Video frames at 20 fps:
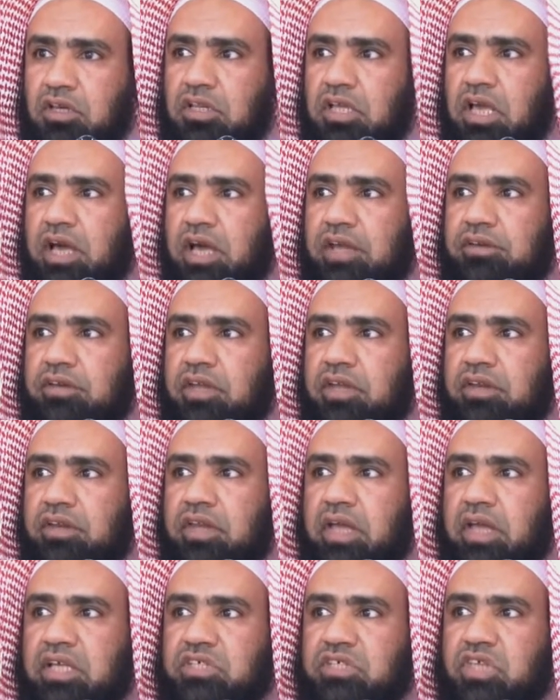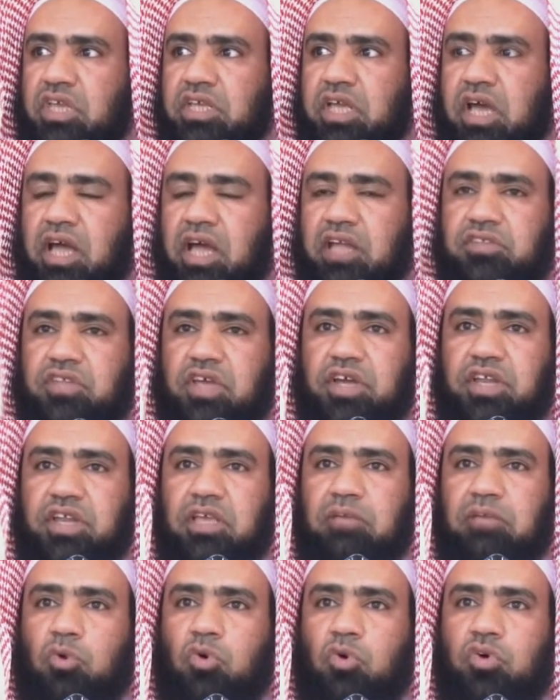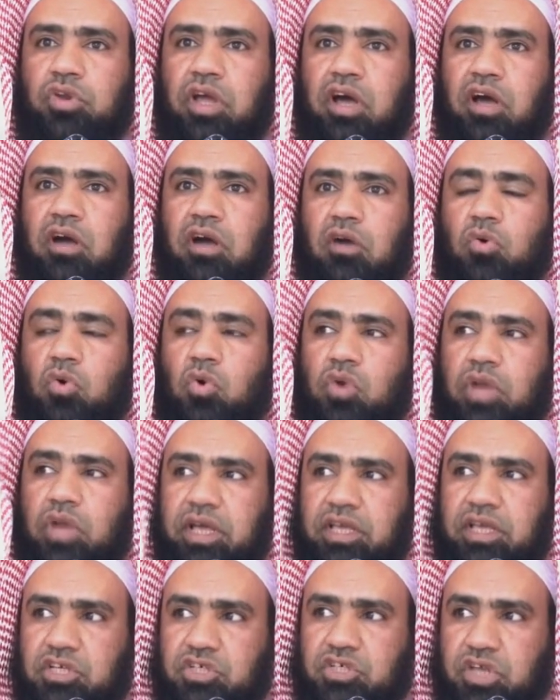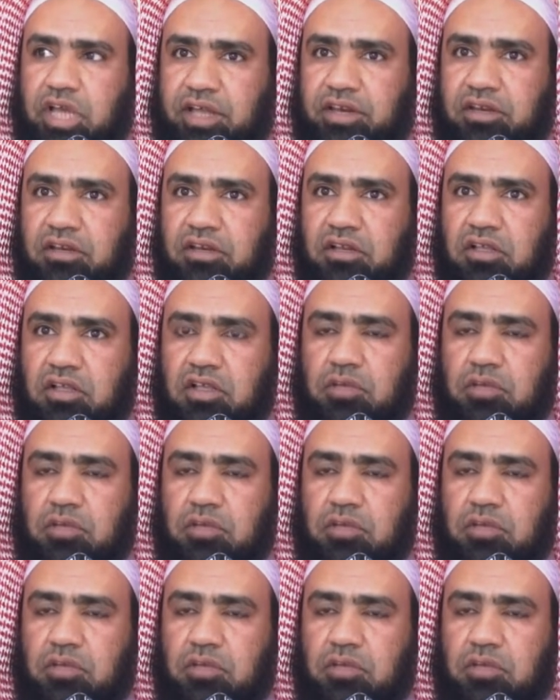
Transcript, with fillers: لأن الناس يحترمون قريشا